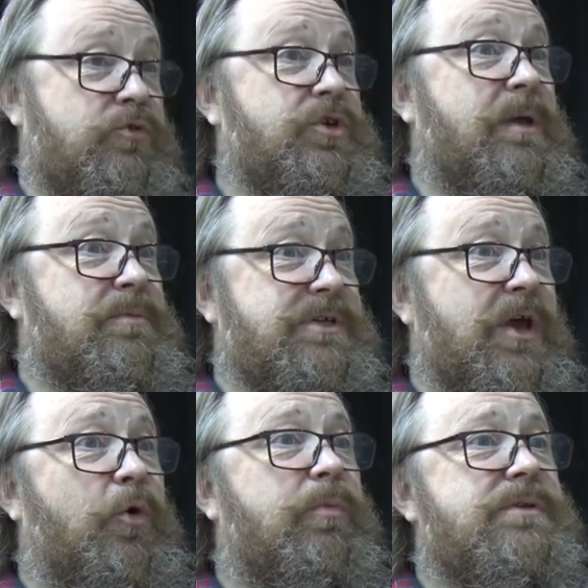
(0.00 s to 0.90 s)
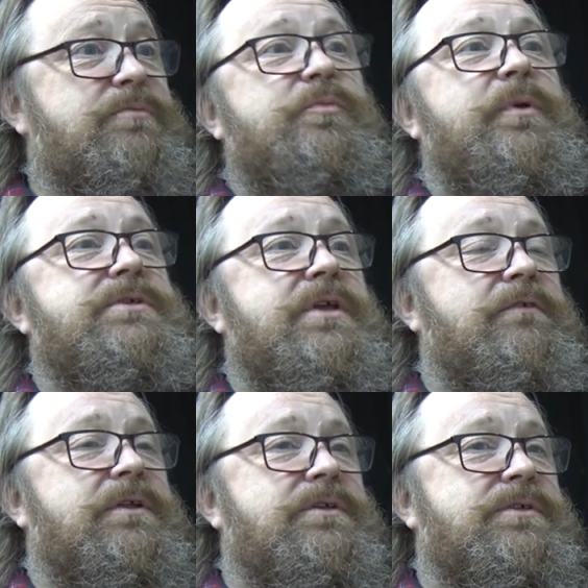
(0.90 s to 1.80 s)
ну, Челябинская область будет
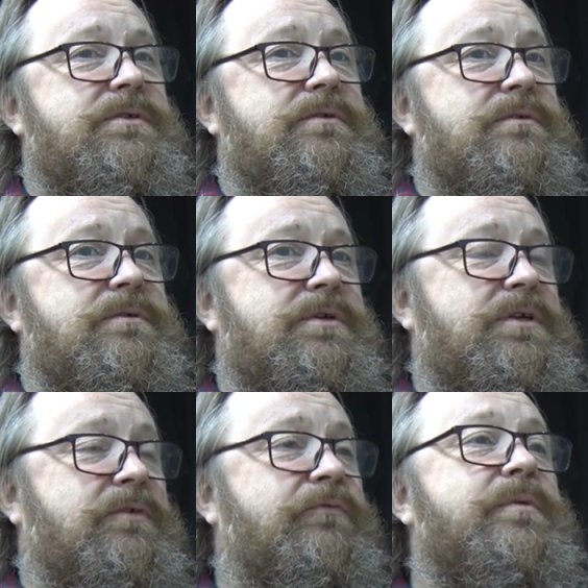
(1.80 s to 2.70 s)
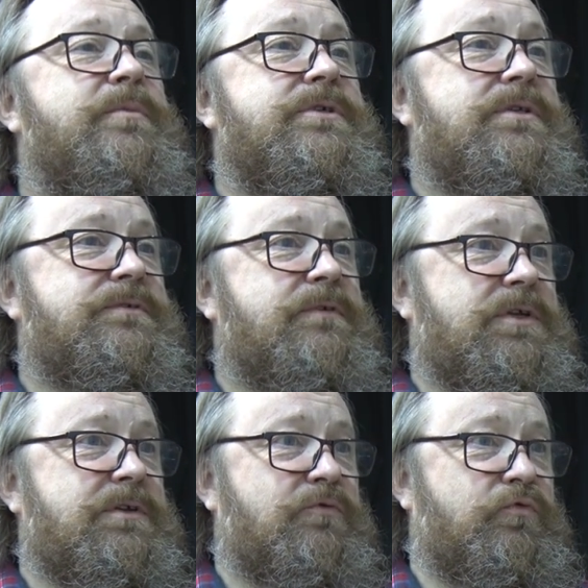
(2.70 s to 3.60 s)
представлена с э, театром «Вымысел» из
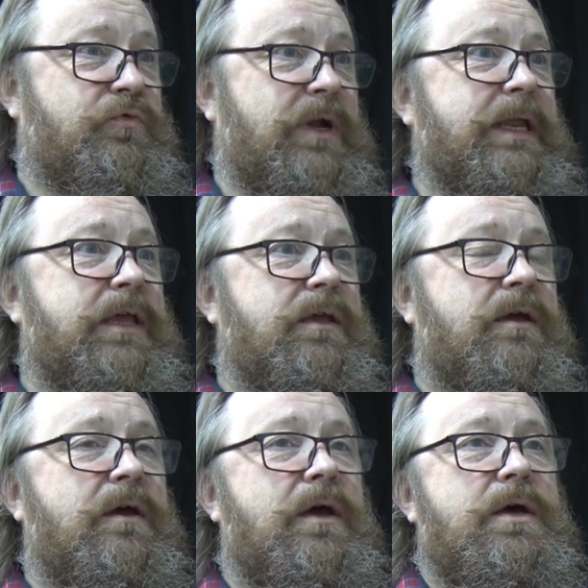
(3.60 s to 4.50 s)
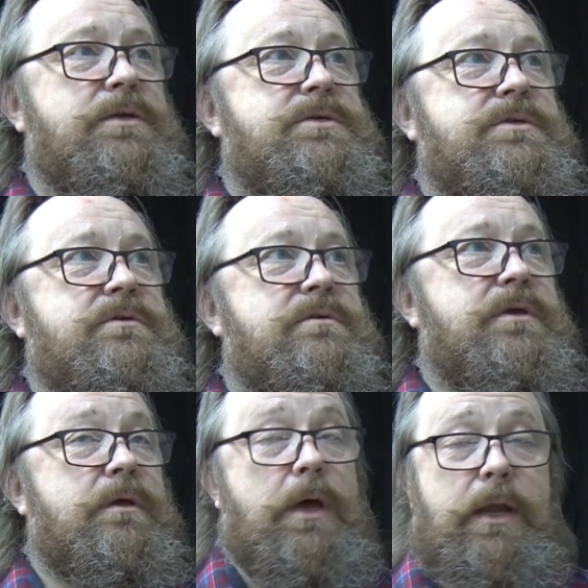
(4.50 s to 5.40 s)
Верхнего Уфалея, с
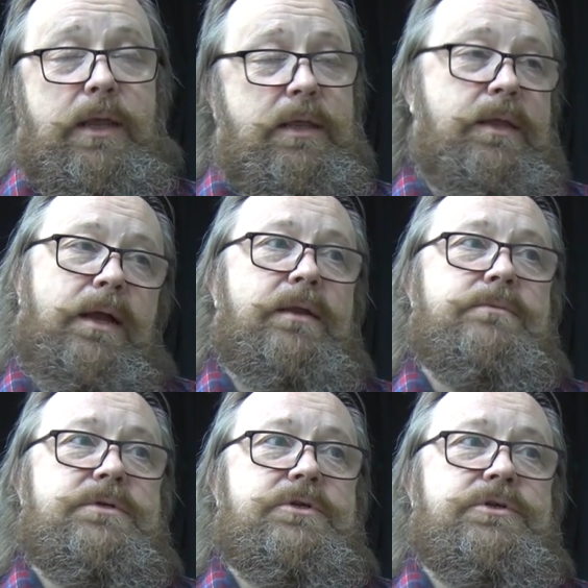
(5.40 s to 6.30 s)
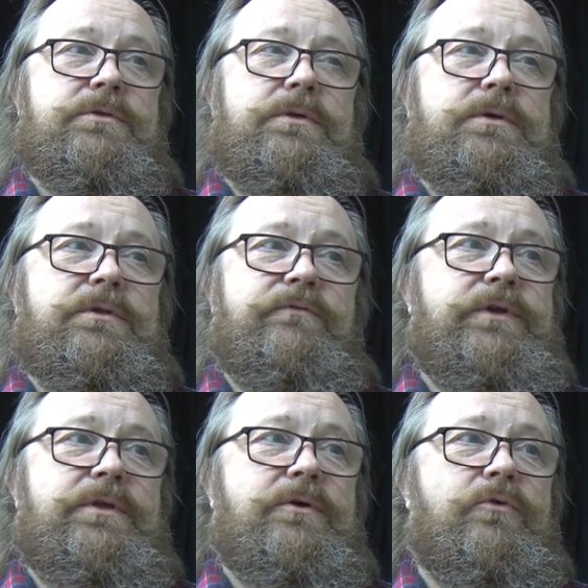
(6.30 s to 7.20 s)
таким оригинальным совершенно
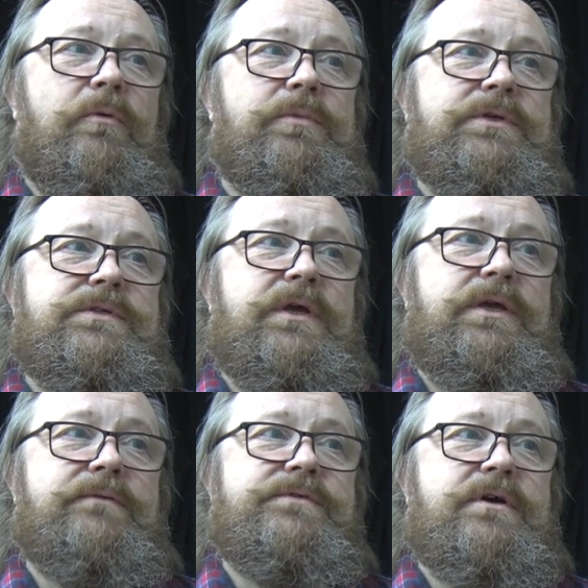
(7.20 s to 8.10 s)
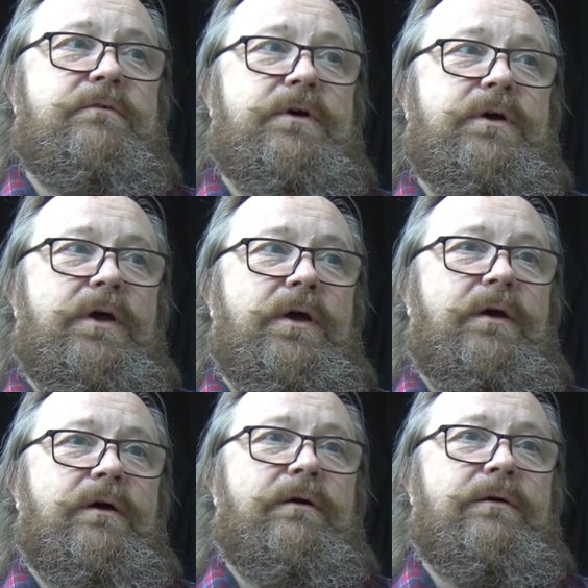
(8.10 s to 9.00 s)
двойником Достоевского,
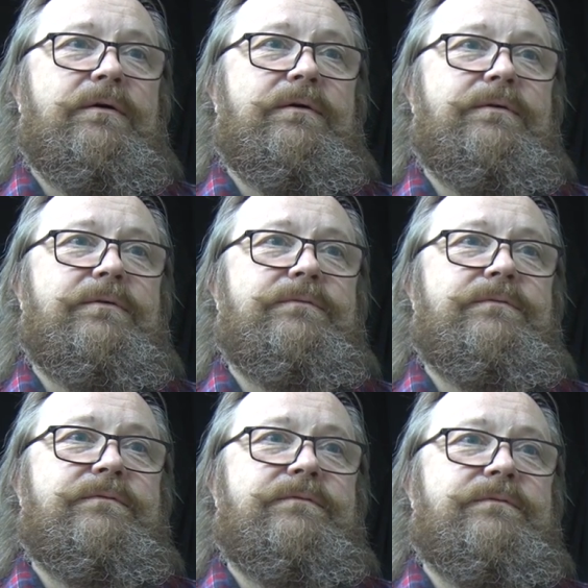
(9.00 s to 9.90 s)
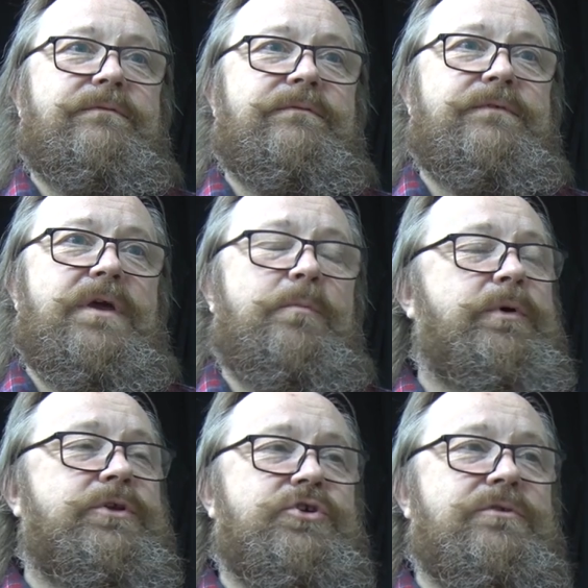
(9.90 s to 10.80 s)

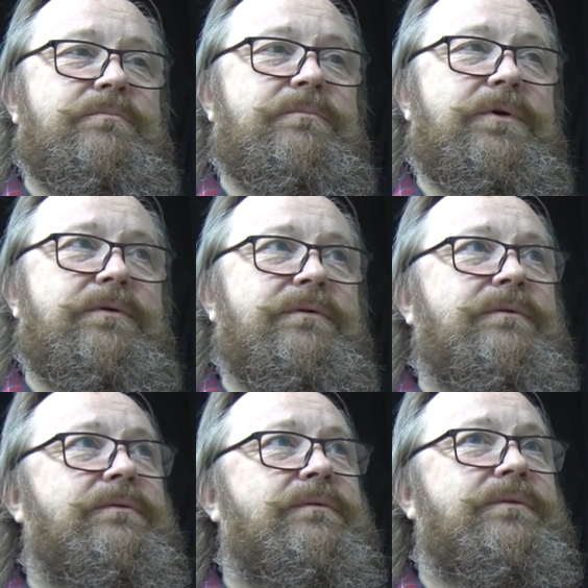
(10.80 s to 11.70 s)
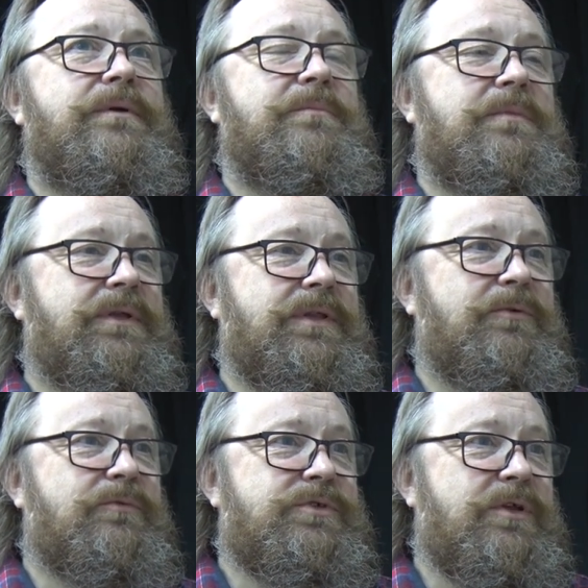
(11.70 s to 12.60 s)
необычным, там, одна,
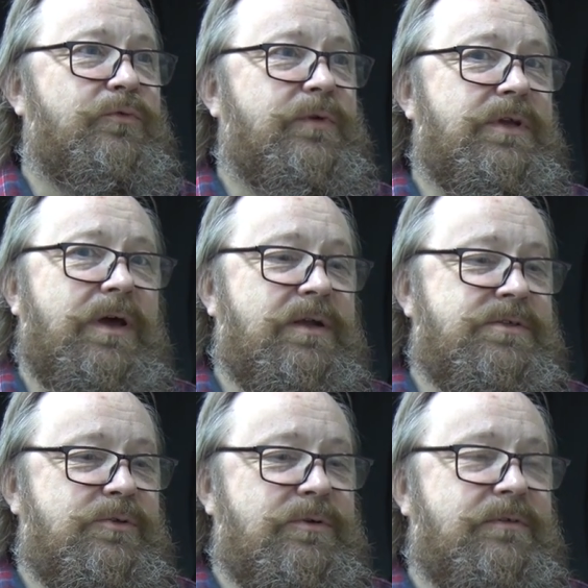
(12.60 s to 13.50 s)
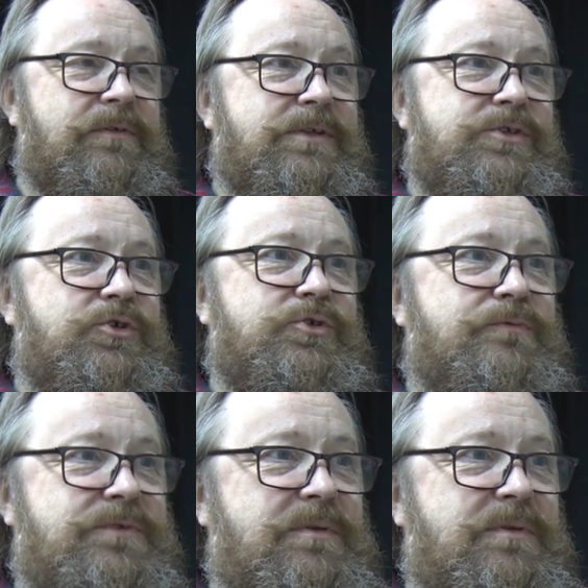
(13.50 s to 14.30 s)
установка декорации только 12 часов